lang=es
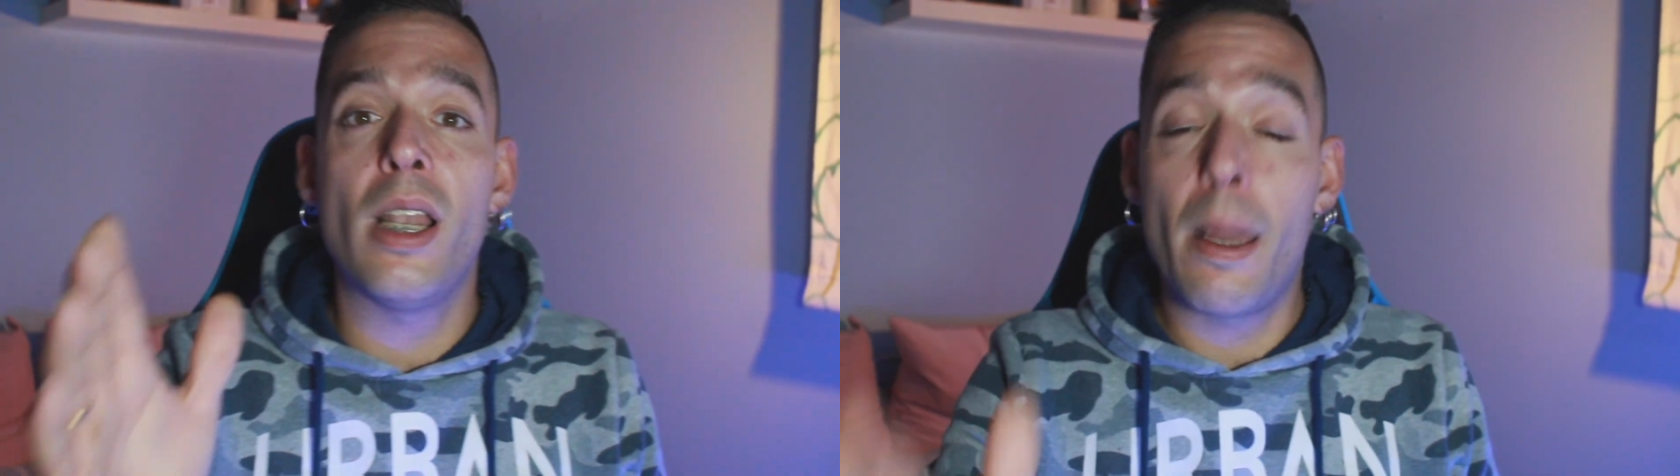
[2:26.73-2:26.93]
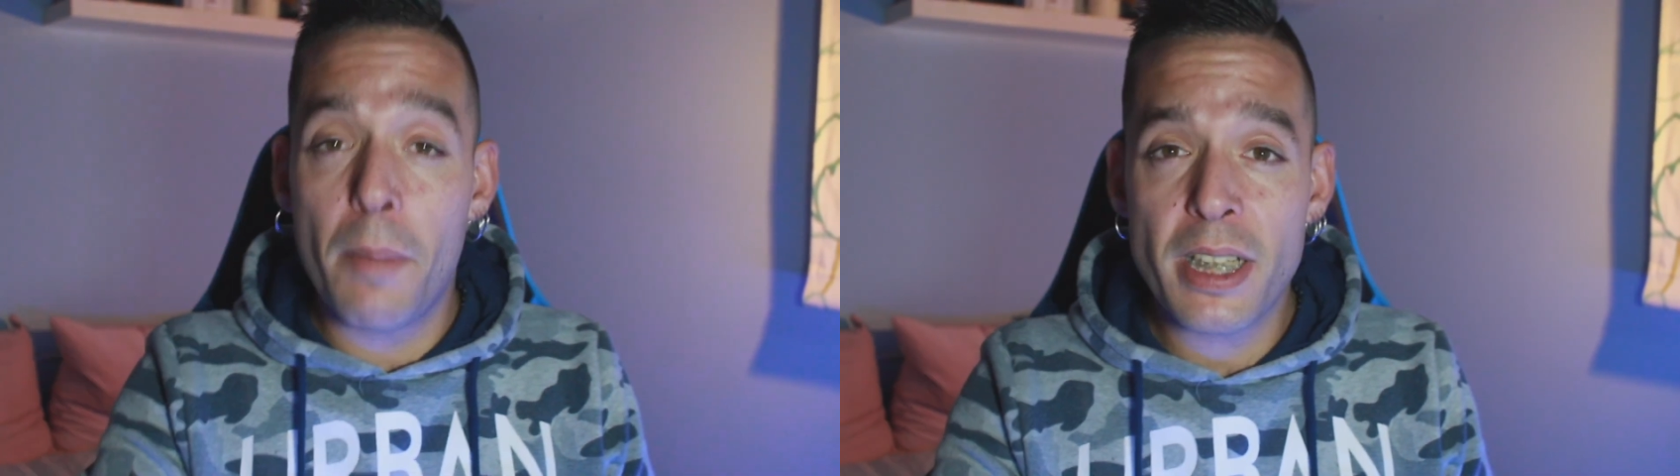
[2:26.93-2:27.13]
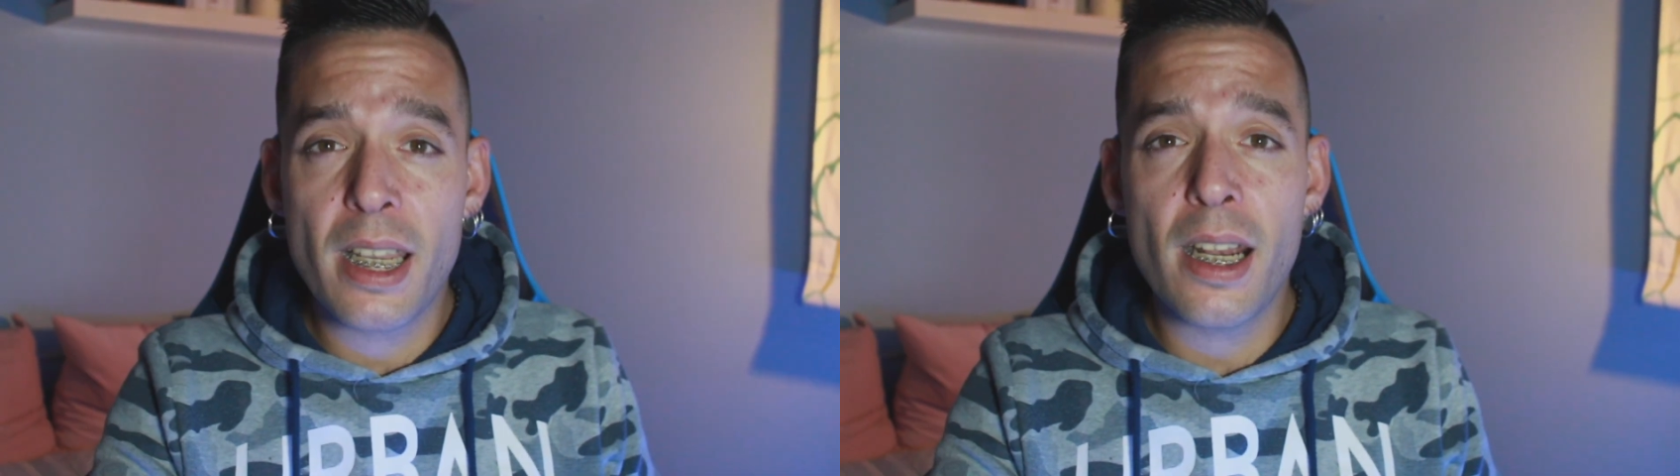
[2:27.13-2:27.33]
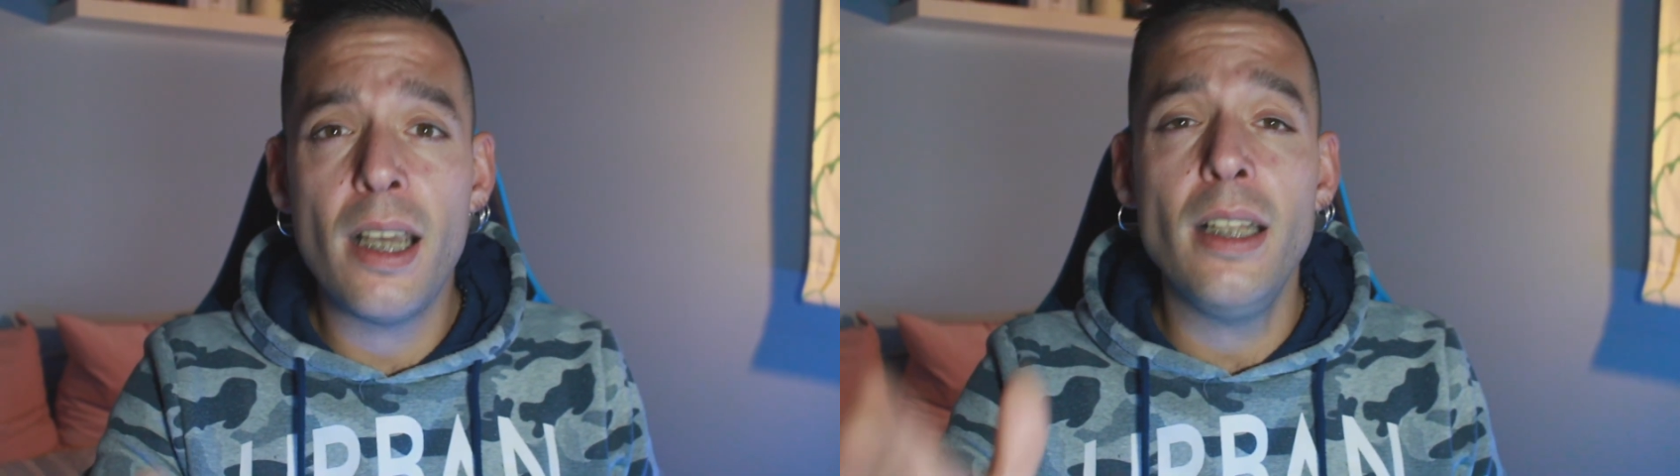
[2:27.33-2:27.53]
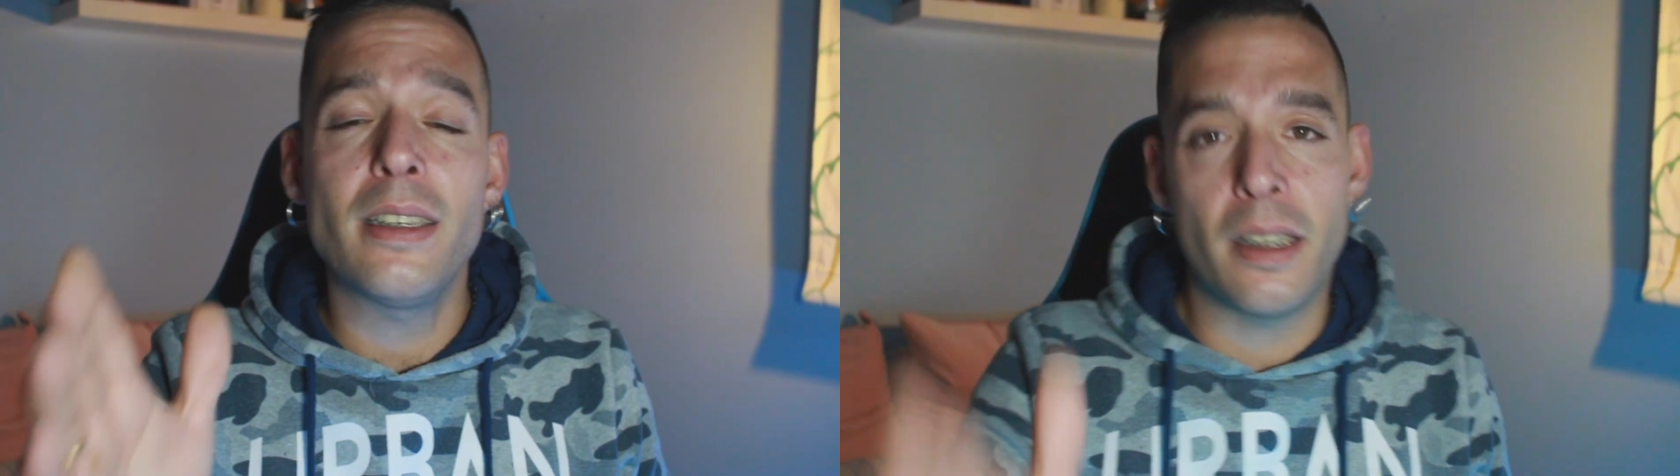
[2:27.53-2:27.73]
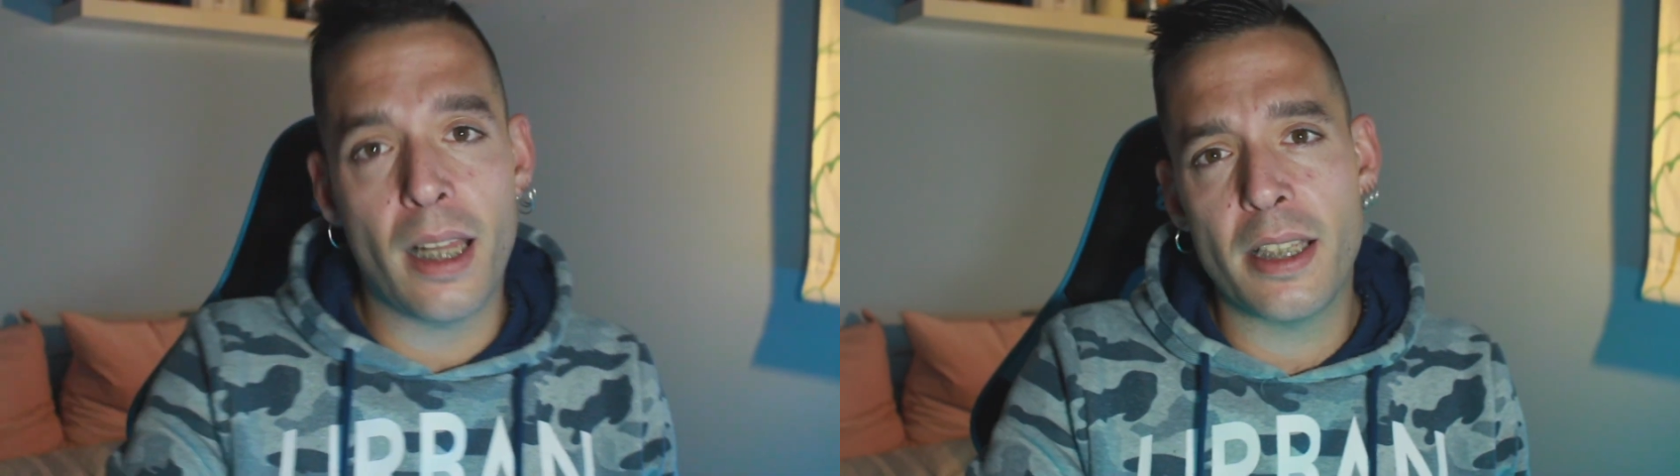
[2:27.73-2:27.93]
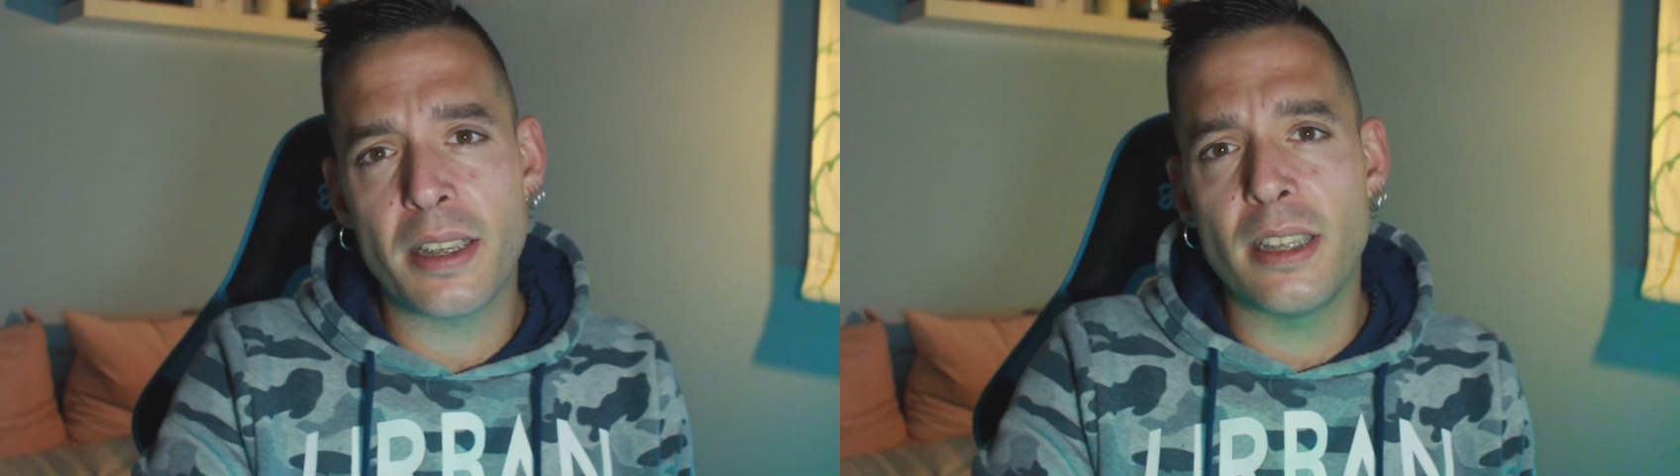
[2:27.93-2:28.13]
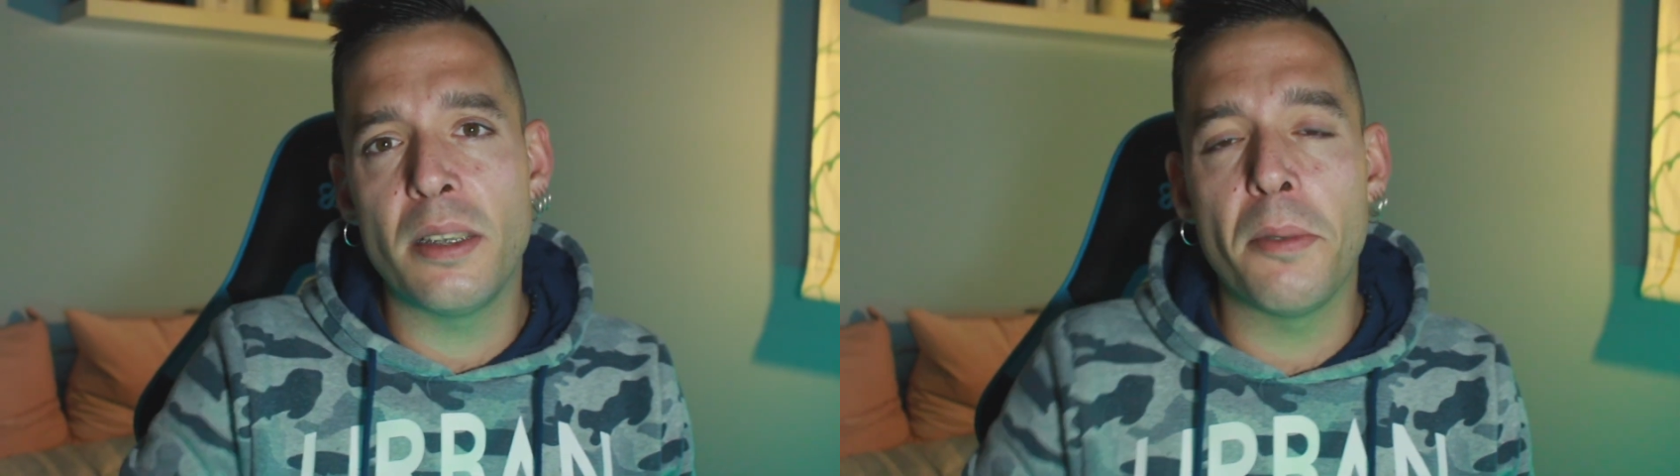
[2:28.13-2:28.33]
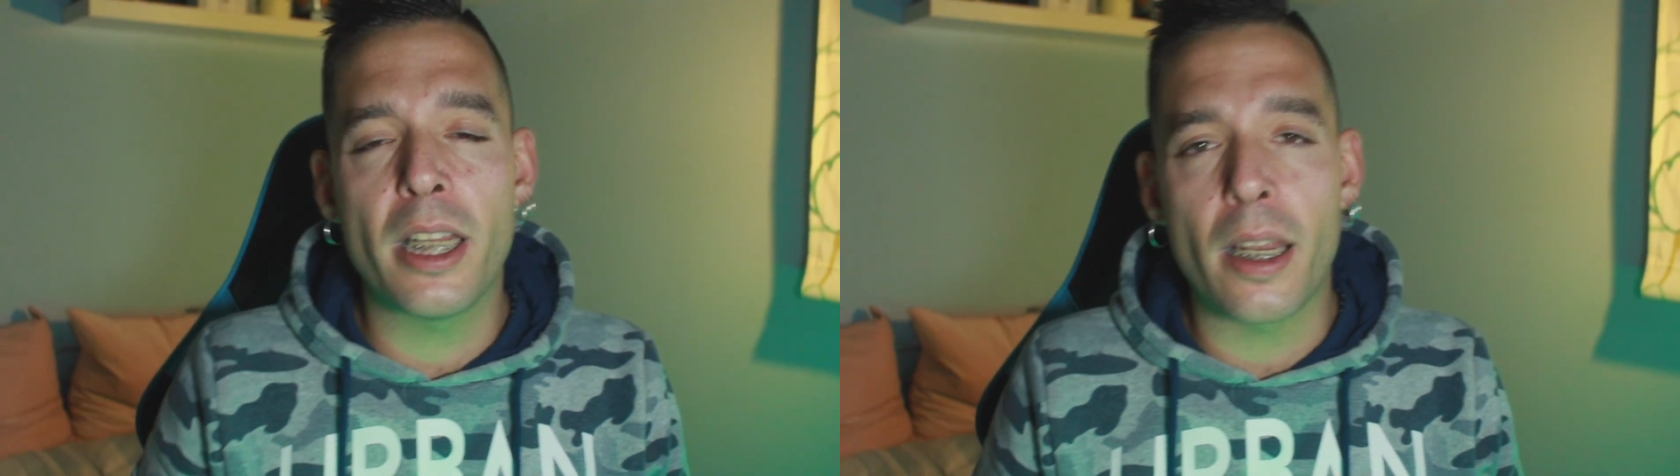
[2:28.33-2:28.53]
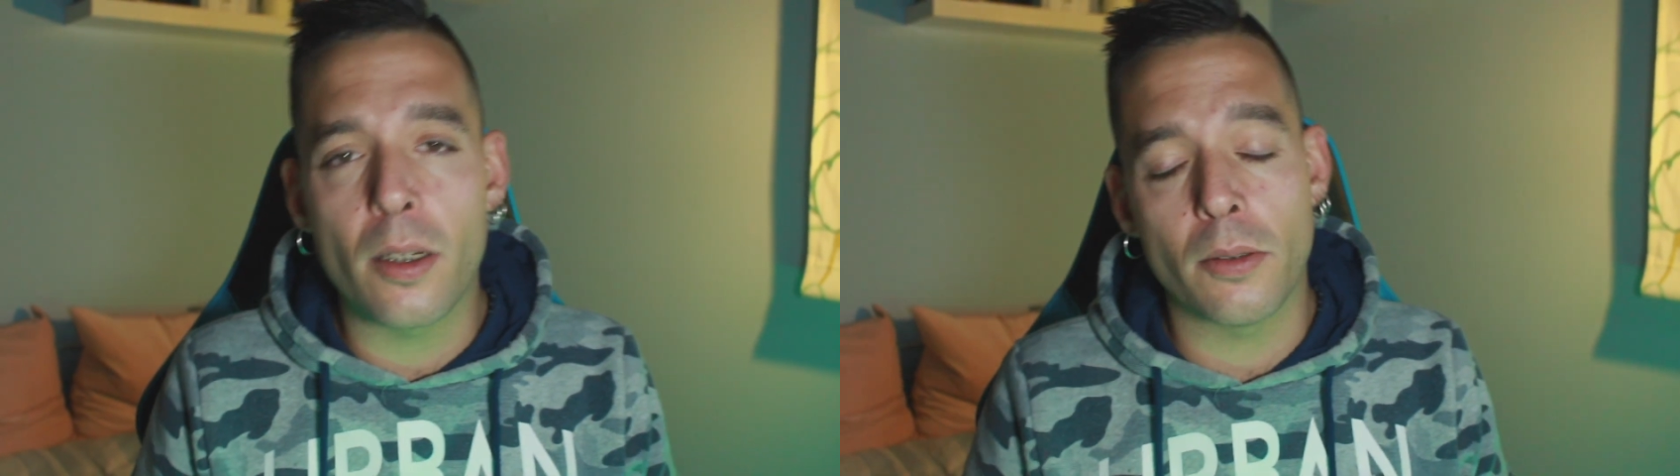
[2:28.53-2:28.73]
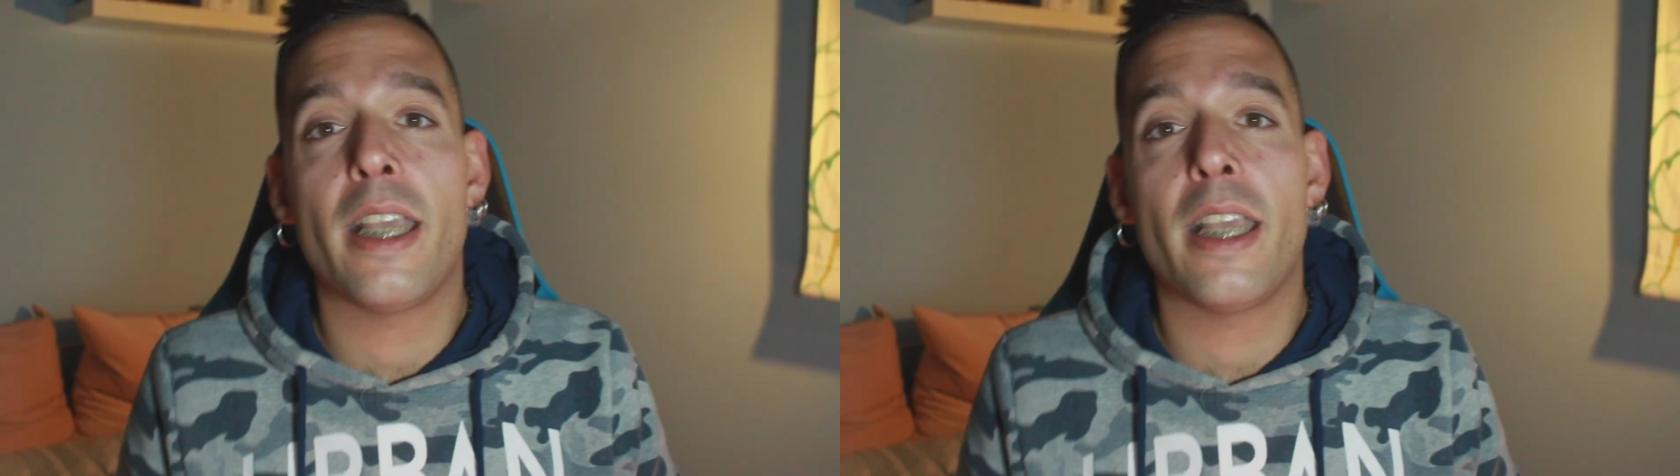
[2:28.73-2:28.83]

la máscara del husky siberiano.